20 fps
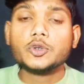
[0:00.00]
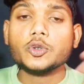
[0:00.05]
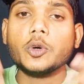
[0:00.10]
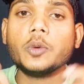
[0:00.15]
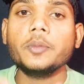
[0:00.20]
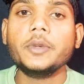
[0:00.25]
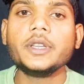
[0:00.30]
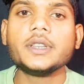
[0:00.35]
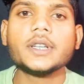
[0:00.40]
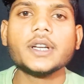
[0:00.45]

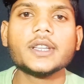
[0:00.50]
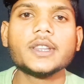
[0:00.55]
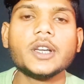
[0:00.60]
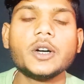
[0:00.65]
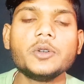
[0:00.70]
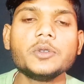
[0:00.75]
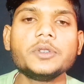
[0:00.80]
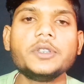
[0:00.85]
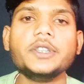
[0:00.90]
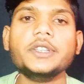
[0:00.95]
दोस्तों उम्मीद
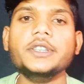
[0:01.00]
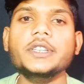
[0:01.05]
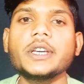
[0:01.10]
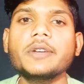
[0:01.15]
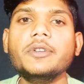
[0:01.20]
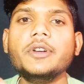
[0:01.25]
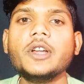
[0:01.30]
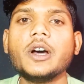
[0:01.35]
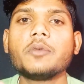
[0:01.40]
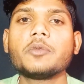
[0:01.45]
करता हूँ कि
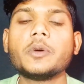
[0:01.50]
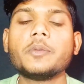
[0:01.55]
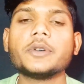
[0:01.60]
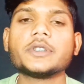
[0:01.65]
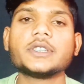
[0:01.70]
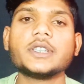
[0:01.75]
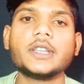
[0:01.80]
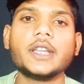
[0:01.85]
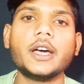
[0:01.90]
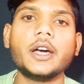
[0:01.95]
ये वीडियो आपको
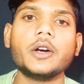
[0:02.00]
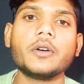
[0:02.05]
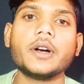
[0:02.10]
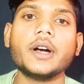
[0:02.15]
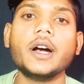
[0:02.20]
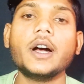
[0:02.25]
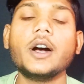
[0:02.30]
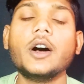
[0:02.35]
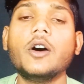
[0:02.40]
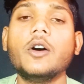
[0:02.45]
पसंद आया
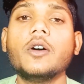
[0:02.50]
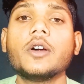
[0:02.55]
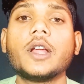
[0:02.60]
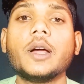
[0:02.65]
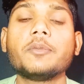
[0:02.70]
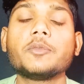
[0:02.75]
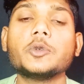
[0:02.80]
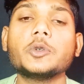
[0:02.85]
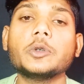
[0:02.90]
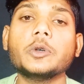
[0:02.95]
होगा
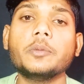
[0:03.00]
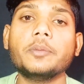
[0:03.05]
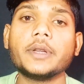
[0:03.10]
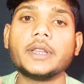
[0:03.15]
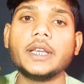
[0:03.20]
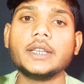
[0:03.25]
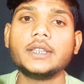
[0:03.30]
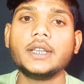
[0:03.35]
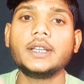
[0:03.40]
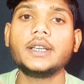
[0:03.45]
और आपको
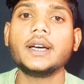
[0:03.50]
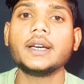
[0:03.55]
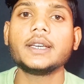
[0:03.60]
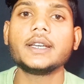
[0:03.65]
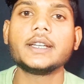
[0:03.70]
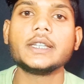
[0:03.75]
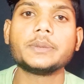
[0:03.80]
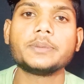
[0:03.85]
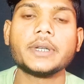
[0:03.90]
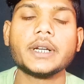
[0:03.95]
पता चल गया
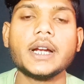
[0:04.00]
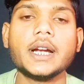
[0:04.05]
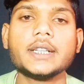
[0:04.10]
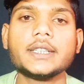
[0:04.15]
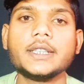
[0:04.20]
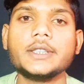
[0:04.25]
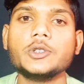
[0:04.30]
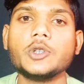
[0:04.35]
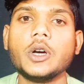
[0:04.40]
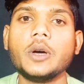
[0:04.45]
कि किस
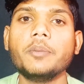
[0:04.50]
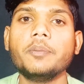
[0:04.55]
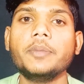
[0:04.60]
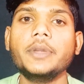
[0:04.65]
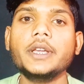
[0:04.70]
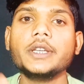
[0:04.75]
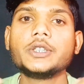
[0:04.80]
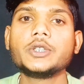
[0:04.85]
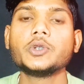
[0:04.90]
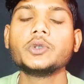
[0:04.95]
प्रकार से जो हम
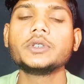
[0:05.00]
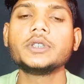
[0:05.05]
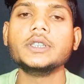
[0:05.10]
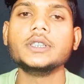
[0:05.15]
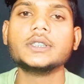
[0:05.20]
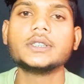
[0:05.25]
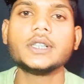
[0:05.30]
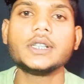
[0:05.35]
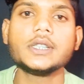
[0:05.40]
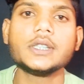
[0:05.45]
प्ले स्टोर
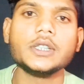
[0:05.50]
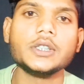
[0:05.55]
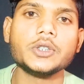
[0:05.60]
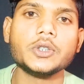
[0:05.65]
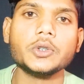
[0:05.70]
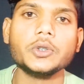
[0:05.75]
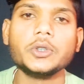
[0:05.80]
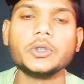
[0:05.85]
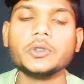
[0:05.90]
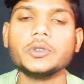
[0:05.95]
की सर्च
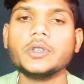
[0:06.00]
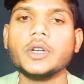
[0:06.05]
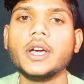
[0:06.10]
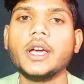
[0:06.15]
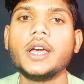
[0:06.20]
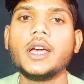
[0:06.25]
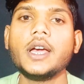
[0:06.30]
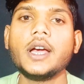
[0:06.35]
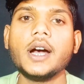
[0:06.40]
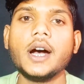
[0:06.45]
हिस्टोरी को
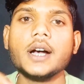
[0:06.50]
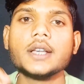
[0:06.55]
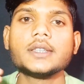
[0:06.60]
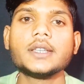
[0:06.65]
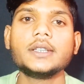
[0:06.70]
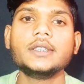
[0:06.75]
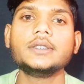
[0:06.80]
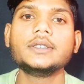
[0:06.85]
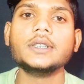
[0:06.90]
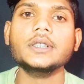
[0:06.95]
जो है
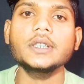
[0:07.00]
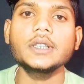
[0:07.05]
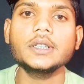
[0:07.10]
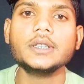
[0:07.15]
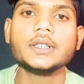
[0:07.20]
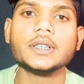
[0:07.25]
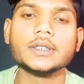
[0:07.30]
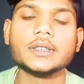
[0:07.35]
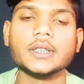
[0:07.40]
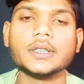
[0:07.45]
आसानी से
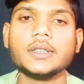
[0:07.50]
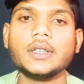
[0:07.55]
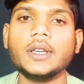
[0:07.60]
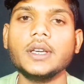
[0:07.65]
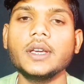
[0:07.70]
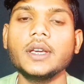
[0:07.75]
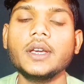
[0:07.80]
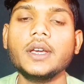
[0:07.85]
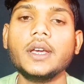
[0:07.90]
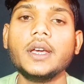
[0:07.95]
डिलीट कर
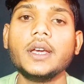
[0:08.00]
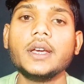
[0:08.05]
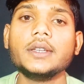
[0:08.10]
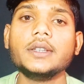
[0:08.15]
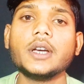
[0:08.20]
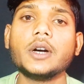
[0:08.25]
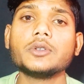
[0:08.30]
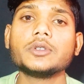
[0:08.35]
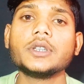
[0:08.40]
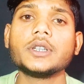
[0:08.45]
सकते हैं
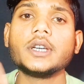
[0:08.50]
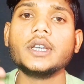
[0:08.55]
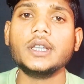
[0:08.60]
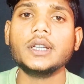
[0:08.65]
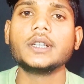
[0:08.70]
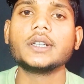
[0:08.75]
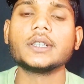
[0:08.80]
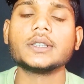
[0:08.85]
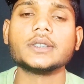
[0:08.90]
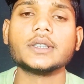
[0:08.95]
या उसे
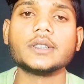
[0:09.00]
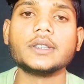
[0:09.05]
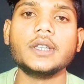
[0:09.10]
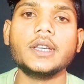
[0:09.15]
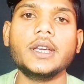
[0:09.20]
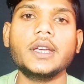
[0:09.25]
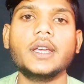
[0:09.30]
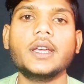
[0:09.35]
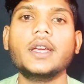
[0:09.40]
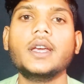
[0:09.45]
क्लियर कर
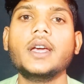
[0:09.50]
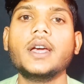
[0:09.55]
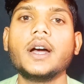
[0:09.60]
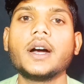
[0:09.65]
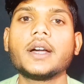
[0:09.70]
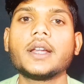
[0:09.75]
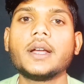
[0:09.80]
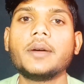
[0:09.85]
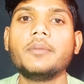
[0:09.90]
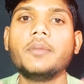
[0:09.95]
सकते हैं
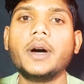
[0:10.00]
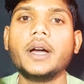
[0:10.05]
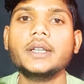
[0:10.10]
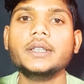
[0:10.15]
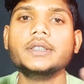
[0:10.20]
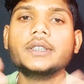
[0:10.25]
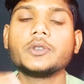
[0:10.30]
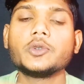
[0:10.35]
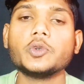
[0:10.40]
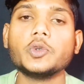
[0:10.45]
अगर हम
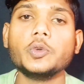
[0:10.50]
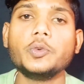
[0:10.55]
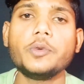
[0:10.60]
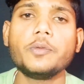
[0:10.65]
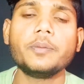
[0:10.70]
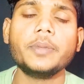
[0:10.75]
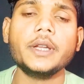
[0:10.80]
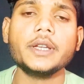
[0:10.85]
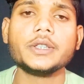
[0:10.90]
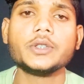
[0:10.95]
मान लीजिए कोई
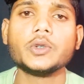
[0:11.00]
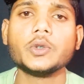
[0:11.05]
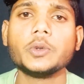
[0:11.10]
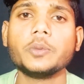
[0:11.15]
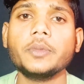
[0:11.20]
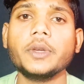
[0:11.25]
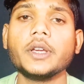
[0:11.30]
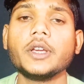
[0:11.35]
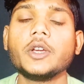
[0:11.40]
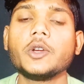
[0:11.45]
भी प्ले
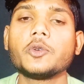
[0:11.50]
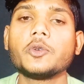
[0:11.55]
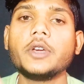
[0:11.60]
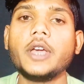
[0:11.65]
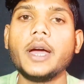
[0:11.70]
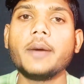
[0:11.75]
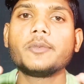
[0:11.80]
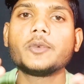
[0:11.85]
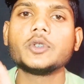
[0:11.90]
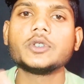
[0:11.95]
स्टोर में
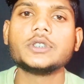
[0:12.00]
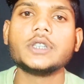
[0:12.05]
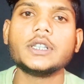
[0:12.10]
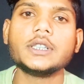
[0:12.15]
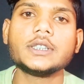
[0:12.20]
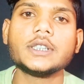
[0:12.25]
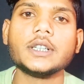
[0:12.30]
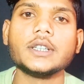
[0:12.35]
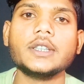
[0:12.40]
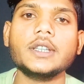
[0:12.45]
कोई ऐप को
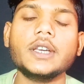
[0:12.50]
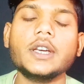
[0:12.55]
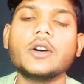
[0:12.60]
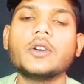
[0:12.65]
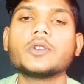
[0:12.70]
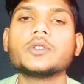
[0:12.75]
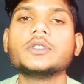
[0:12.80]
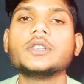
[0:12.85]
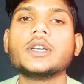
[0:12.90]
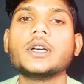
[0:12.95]
सर्च करते
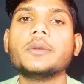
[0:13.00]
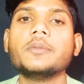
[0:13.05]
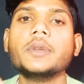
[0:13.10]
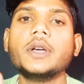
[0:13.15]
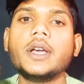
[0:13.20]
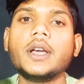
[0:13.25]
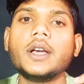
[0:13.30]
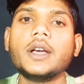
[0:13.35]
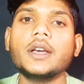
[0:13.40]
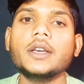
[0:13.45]
हैं और उसे
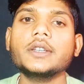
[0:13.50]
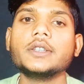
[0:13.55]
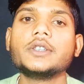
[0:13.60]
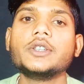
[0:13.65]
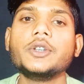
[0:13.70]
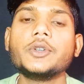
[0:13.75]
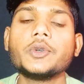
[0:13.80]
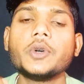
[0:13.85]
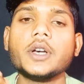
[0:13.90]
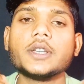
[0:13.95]
हम
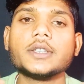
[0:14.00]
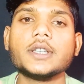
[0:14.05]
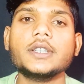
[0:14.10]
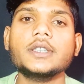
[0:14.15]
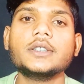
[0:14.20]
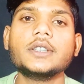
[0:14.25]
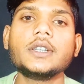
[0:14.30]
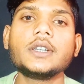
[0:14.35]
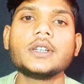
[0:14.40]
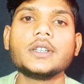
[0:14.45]
हिस्ट्री को
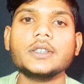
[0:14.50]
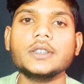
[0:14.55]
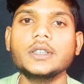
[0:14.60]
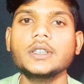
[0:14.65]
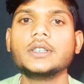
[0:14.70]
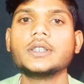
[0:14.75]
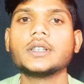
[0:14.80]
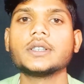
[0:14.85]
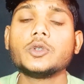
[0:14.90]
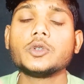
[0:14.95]
आसानी से
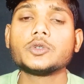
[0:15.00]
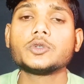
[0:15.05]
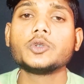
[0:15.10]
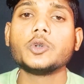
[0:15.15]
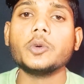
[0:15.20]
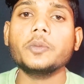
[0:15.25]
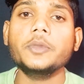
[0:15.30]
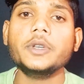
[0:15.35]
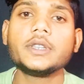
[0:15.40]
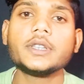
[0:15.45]
रिलेट कर
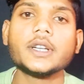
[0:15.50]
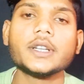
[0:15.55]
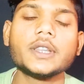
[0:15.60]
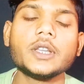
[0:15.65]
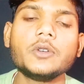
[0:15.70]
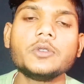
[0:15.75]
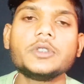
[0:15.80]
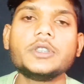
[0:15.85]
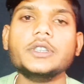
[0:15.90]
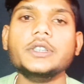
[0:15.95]
दोस्तों उम्मीद
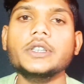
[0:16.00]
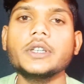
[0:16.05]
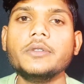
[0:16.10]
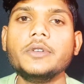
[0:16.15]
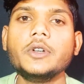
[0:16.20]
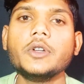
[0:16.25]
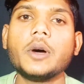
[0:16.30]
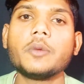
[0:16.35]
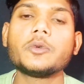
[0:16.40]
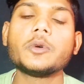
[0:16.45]
करता हूँ कि
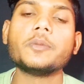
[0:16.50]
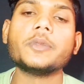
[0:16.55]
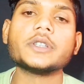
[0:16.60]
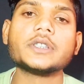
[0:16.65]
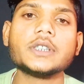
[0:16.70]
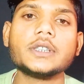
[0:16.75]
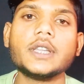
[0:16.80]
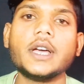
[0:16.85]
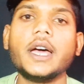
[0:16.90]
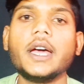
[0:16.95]
ये वीडियो आपको
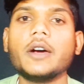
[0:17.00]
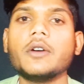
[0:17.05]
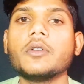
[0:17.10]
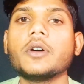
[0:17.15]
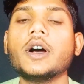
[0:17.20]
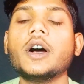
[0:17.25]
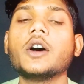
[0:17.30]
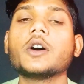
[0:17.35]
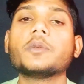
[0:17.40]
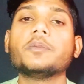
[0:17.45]
पसंद आया
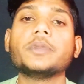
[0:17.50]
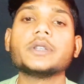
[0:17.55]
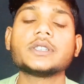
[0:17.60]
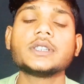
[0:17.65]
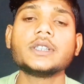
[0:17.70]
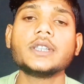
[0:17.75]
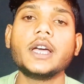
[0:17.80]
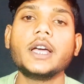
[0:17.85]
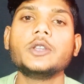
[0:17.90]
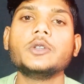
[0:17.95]
होगा और
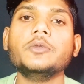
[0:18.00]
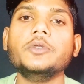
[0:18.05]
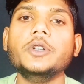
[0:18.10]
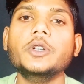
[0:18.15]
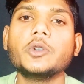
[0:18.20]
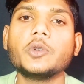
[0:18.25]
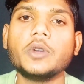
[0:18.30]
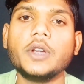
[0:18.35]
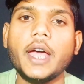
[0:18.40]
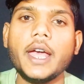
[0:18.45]
पसंद आया तो
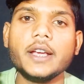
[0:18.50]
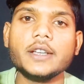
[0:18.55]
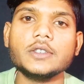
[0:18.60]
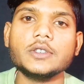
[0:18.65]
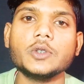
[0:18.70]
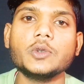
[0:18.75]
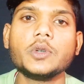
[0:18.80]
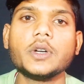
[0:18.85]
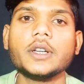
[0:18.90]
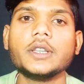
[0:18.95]
वीडियो को लाइक
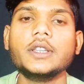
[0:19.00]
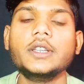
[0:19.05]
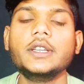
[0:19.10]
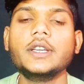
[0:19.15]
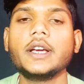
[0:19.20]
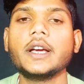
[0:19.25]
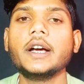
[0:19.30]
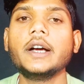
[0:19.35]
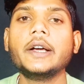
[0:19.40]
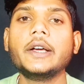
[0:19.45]
ज़रूर कर
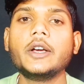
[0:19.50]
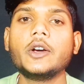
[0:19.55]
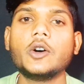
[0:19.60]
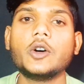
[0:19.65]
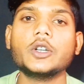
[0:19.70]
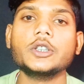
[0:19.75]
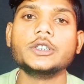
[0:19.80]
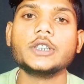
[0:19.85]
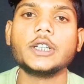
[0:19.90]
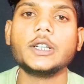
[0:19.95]
दीजिएगा
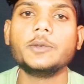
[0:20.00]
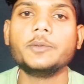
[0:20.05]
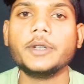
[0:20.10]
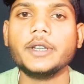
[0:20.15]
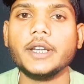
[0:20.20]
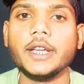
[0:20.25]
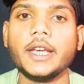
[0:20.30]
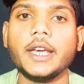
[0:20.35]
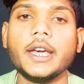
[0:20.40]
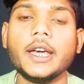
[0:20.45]
और चैनल
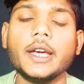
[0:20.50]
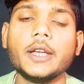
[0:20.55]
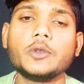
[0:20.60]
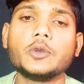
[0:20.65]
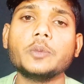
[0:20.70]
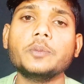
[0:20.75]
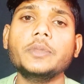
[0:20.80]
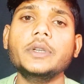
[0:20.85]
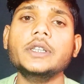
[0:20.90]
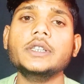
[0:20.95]
पर नए
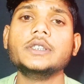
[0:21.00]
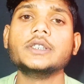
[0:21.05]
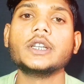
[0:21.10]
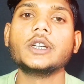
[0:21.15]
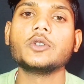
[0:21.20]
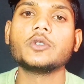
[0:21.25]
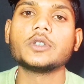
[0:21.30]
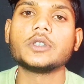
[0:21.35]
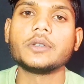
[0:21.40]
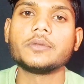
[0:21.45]
हैं तो प्लीज़
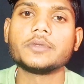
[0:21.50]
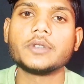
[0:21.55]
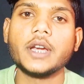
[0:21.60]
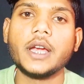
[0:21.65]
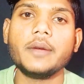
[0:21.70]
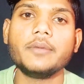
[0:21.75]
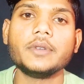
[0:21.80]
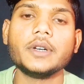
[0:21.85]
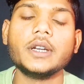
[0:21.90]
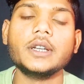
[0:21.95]
चैनल को
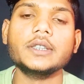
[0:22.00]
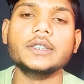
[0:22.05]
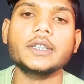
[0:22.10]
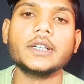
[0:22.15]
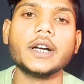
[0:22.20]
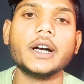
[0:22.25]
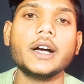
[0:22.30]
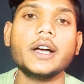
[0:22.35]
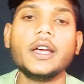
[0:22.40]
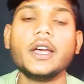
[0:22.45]
सब्सक्राइब कर
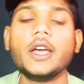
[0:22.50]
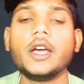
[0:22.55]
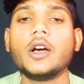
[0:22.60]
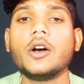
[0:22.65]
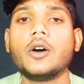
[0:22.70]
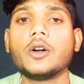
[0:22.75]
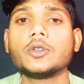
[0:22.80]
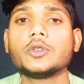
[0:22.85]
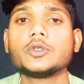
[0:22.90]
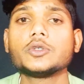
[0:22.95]
लीजिएगा
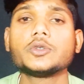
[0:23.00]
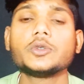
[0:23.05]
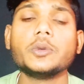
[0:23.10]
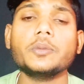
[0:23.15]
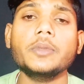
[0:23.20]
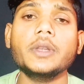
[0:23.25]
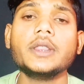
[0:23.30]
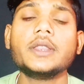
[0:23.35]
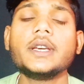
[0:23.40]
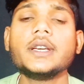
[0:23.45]
और
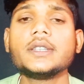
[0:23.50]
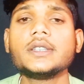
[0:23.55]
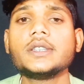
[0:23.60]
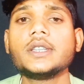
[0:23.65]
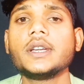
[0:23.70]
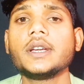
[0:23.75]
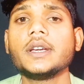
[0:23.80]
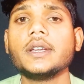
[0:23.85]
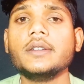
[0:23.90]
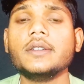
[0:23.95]
दोस्तों मिलते हैं
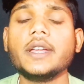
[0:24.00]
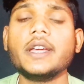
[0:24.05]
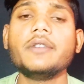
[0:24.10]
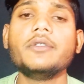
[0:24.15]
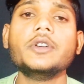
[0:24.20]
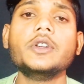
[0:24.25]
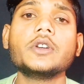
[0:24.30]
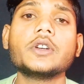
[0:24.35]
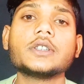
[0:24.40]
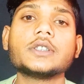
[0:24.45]
इसी तरह के
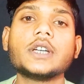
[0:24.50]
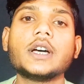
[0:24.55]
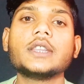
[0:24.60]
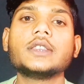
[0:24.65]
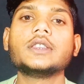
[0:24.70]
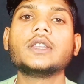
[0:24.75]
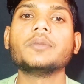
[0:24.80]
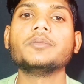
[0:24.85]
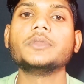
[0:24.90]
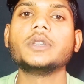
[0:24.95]
नए वीडियो के
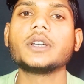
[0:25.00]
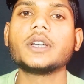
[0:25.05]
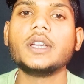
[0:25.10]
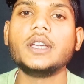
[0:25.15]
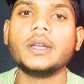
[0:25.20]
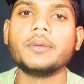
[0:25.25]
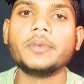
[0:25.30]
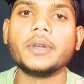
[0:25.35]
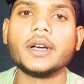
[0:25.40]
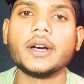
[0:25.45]
साथ तब तक
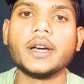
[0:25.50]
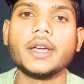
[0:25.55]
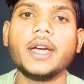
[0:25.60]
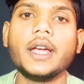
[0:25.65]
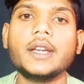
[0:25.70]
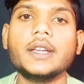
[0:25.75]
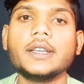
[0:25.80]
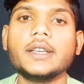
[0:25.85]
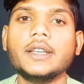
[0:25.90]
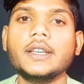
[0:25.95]
के लिए अपना
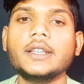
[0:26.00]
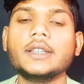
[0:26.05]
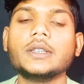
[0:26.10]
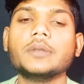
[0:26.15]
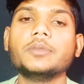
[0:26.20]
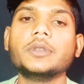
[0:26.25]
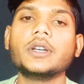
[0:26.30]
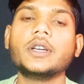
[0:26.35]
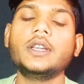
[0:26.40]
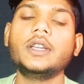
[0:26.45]
ख्याल रखिए
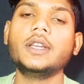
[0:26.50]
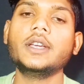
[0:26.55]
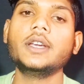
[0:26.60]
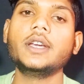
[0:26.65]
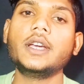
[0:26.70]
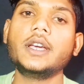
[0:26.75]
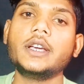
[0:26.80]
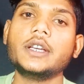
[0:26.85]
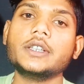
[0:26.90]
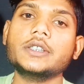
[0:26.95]
तब तक के
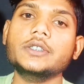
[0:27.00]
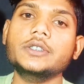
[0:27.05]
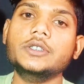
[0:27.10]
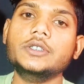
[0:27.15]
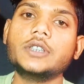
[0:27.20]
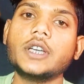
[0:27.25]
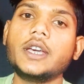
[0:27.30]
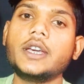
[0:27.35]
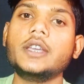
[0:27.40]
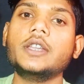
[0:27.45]
लिए
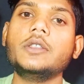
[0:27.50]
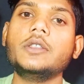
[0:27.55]
जय